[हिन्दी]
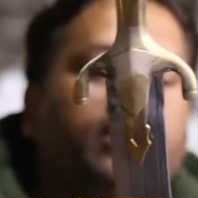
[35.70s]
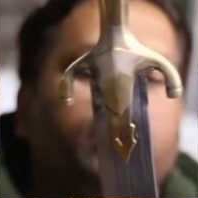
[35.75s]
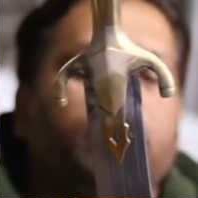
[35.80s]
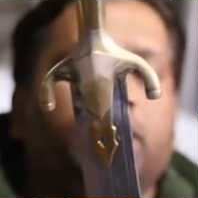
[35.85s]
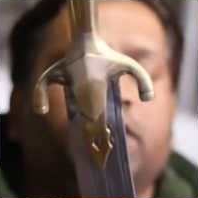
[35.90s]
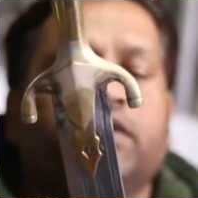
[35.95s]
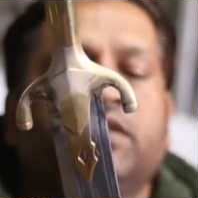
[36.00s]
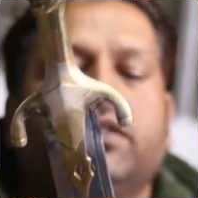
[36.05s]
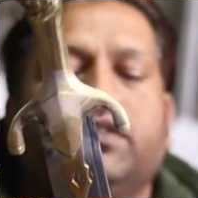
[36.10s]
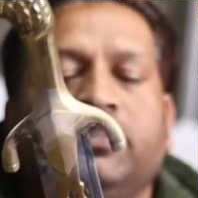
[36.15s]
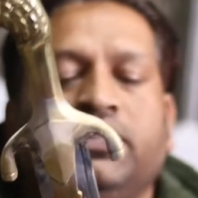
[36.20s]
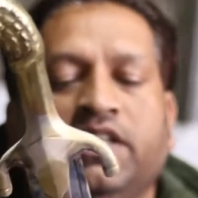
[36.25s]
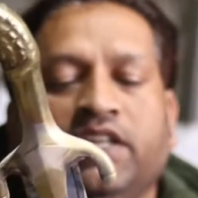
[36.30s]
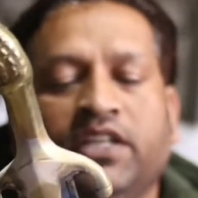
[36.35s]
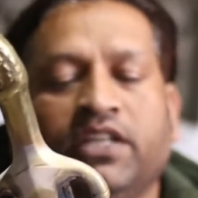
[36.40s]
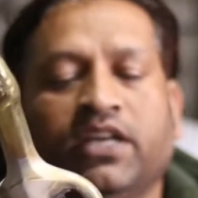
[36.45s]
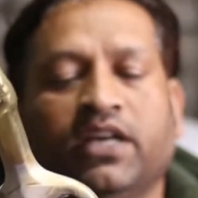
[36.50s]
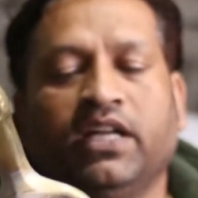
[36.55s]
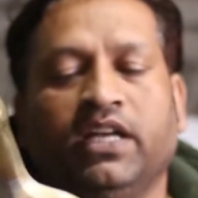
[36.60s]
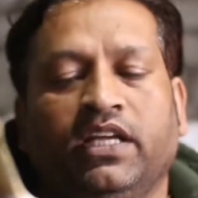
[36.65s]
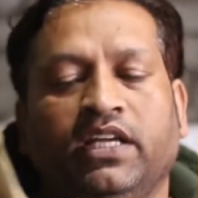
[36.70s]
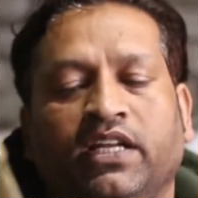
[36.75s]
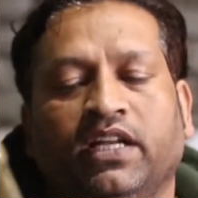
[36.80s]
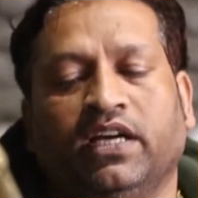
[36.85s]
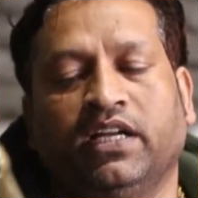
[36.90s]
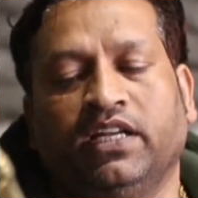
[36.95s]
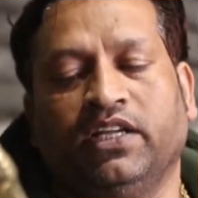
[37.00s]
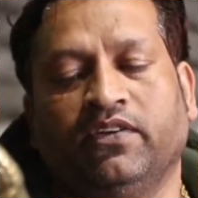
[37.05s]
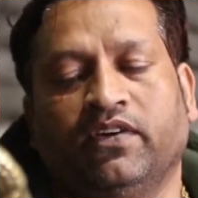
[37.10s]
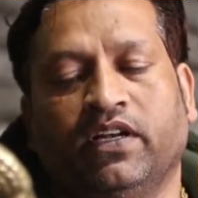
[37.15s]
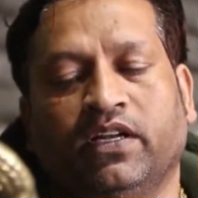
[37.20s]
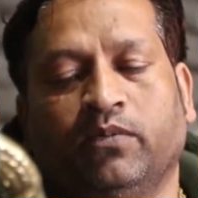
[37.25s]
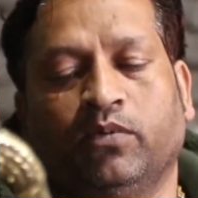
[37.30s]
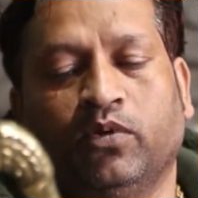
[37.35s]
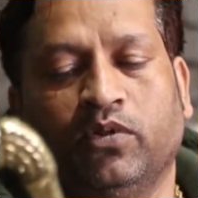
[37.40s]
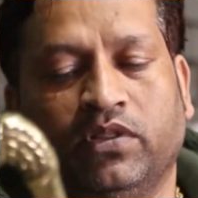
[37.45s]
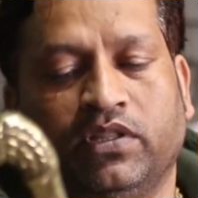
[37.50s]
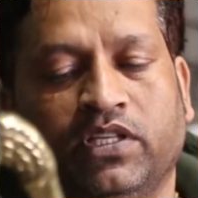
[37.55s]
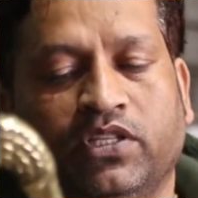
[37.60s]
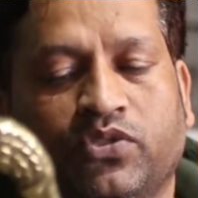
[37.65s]
हैं इसको और
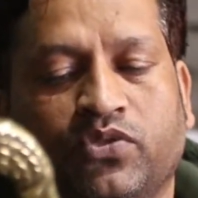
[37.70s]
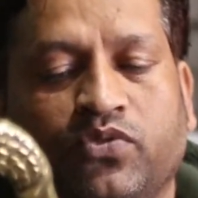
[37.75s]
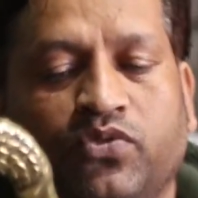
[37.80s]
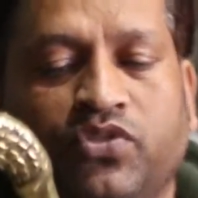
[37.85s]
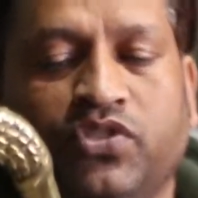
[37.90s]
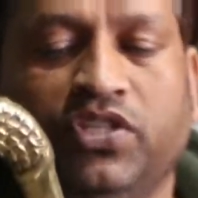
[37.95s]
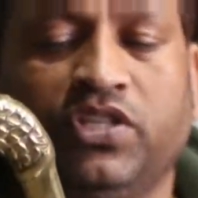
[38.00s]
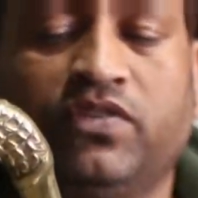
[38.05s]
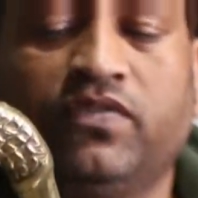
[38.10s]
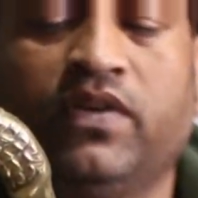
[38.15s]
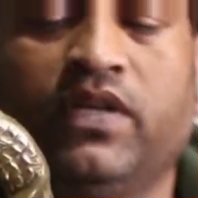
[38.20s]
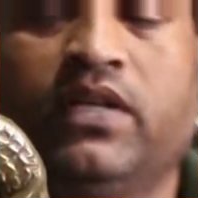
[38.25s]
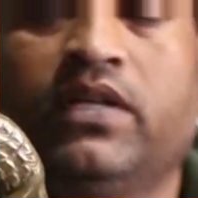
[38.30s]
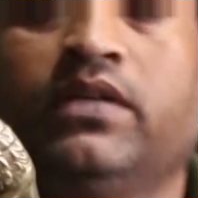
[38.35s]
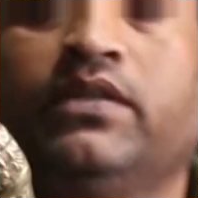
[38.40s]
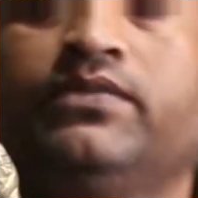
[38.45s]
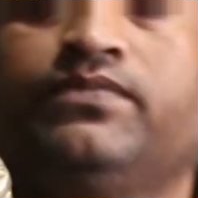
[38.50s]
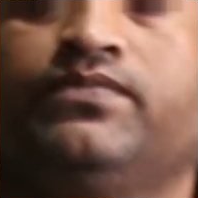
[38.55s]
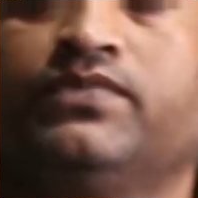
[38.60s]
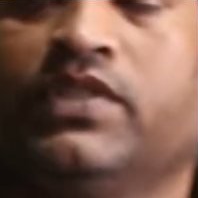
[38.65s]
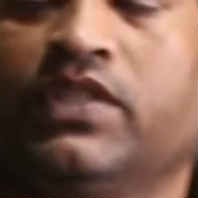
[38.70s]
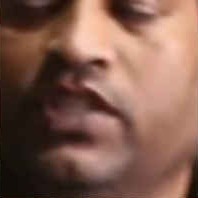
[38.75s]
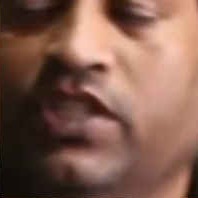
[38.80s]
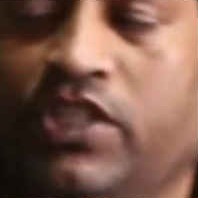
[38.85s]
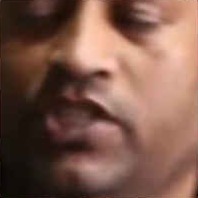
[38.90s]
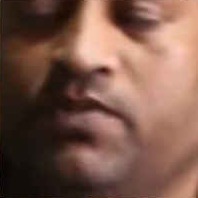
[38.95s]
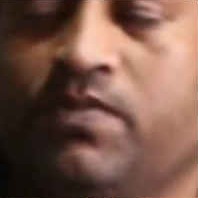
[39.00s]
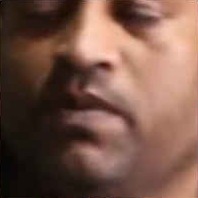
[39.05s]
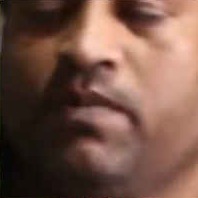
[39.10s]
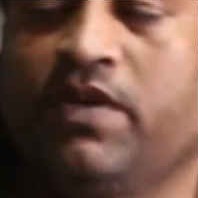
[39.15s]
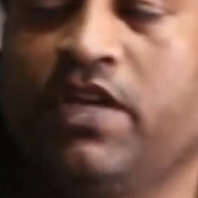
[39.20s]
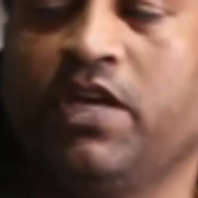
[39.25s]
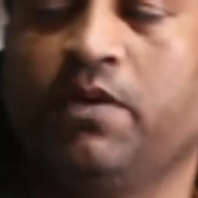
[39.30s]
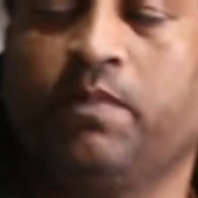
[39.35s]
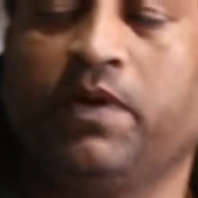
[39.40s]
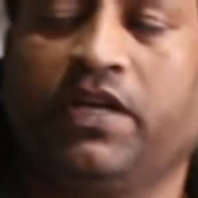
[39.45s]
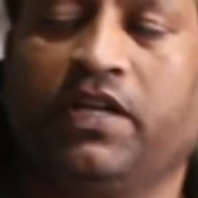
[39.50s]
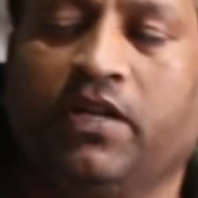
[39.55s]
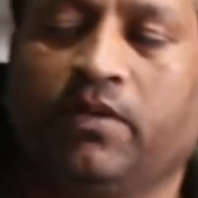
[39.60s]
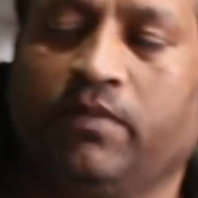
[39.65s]
इसमें देखिए आप ये
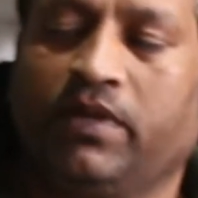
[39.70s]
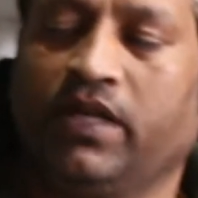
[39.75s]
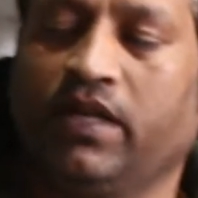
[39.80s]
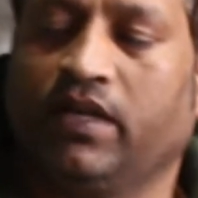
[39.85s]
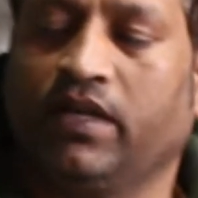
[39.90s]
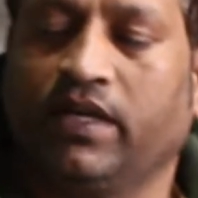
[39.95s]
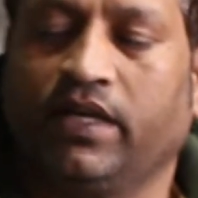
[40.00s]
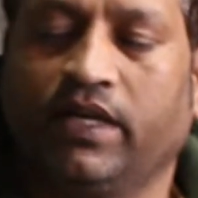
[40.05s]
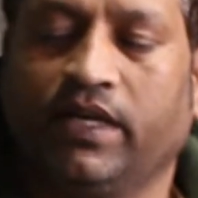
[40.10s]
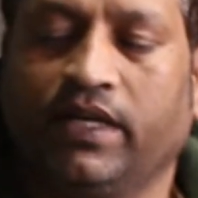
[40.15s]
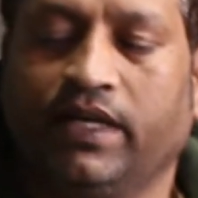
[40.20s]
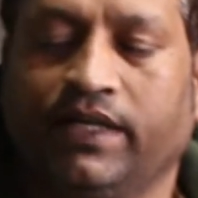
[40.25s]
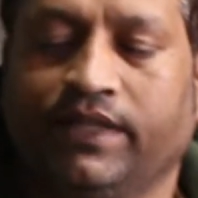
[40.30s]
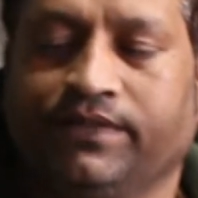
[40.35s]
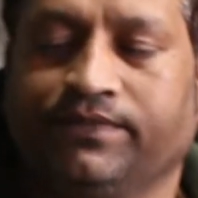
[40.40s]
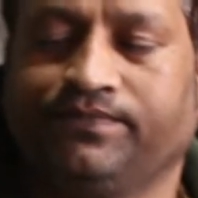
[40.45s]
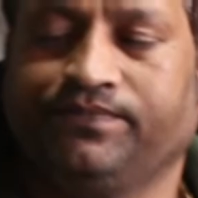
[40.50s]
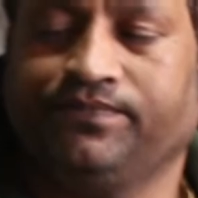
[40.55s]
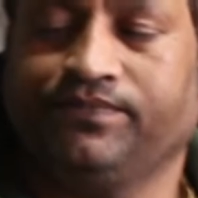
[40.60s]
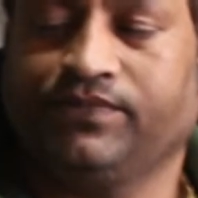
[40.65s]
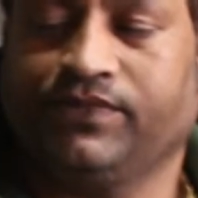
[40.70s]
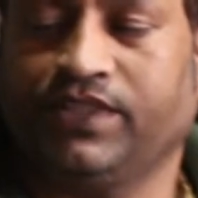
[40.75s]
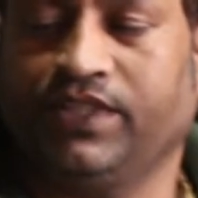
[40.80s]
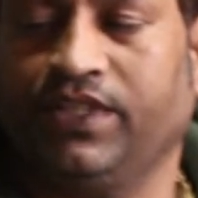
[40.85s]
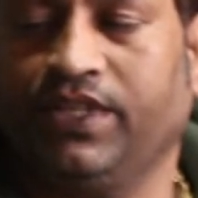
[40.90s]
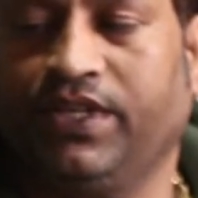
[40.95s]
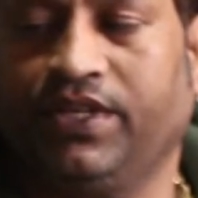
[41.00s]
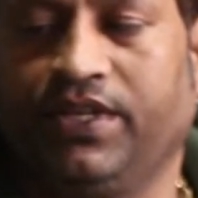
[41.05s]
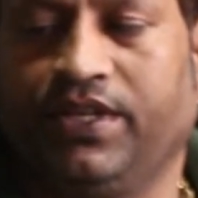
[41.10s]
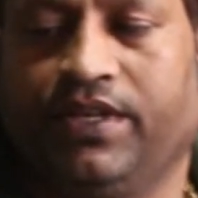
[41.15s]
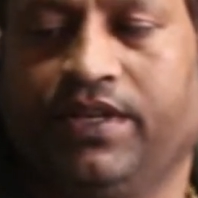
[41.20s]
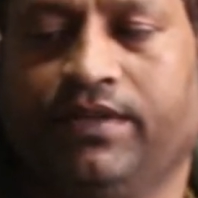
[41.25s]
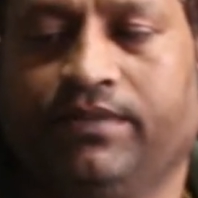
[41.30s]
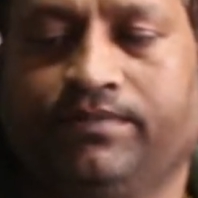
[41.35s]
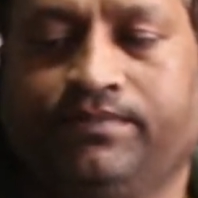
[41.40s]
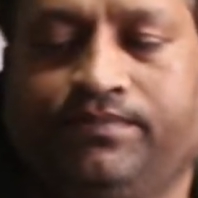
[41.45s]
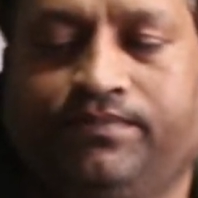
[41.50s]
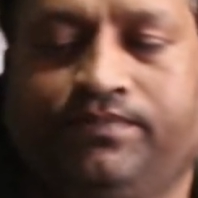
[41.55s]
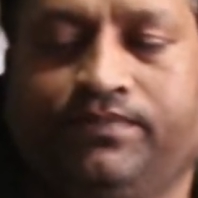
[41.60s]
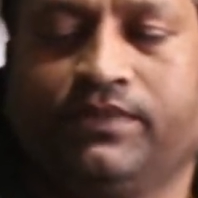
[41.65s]
पूरा टोटली ही ब्रास का
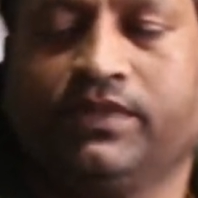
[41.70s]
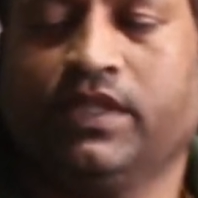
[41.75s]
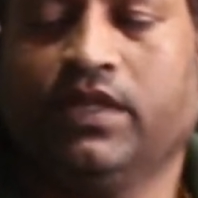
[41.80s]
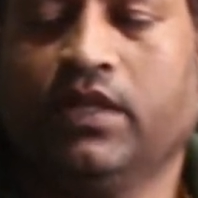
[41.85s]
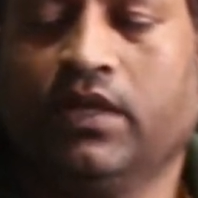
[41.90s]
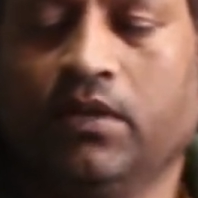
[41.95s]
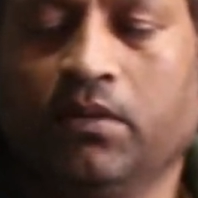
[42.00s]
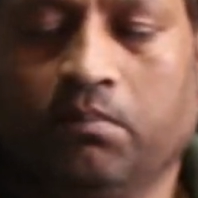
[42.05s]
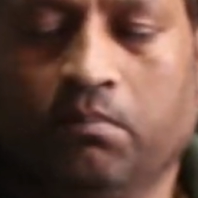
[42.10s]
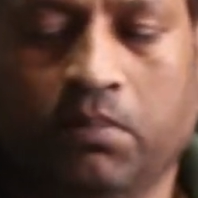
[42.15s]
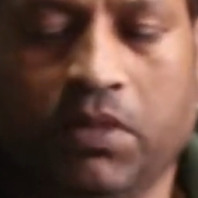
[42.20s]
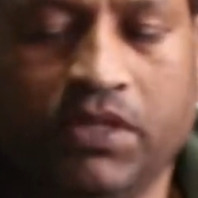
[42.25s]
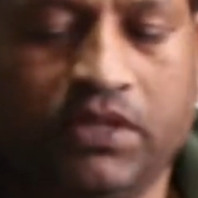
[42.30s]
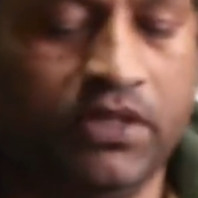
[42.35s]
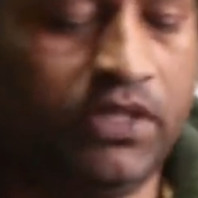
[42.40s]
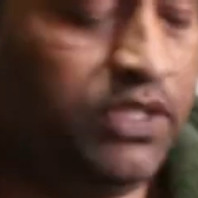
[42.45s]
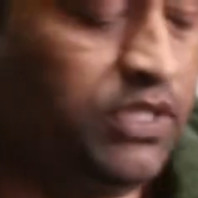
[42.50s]
प्योर ब्रास का होता है